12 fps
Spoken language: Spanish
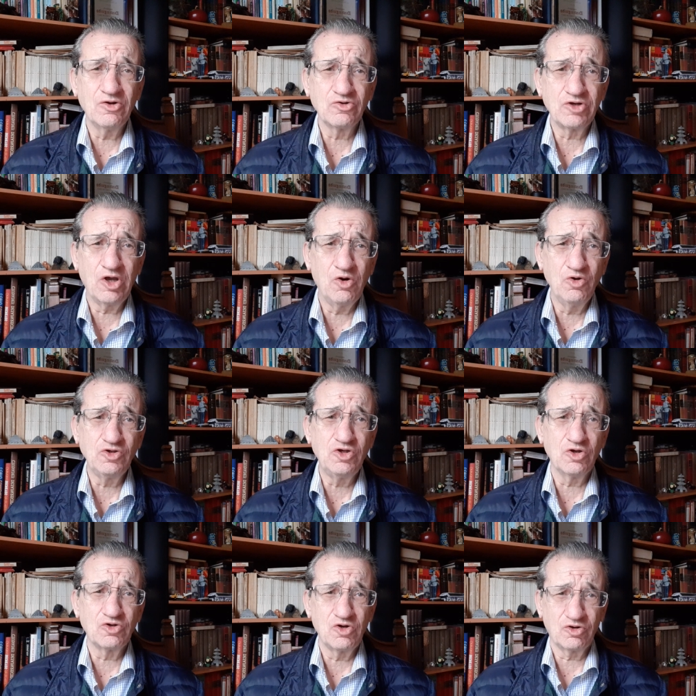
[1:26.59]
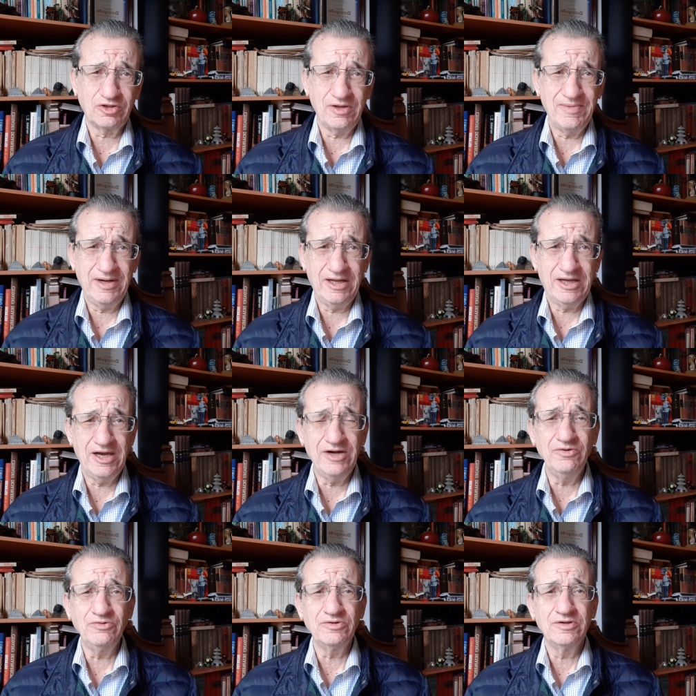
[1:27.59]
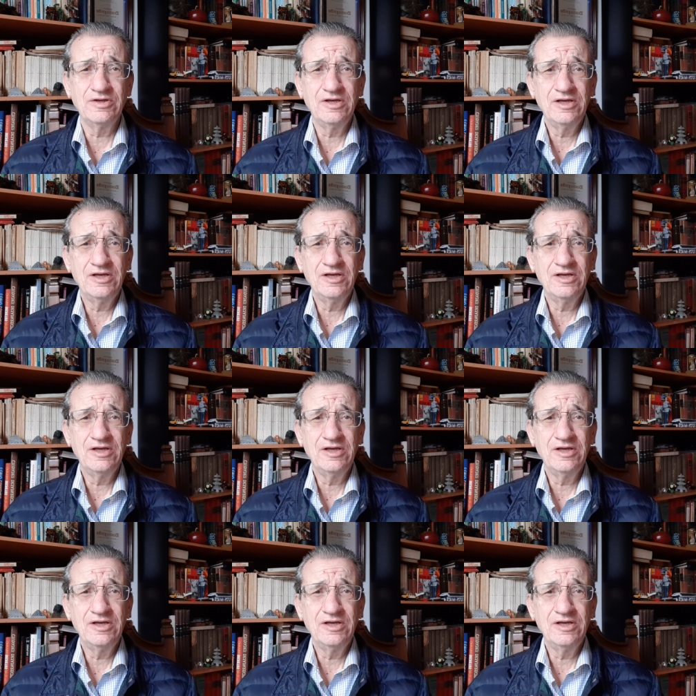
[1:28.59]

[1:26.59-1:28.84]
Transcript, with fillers: los negocios norteamericanos,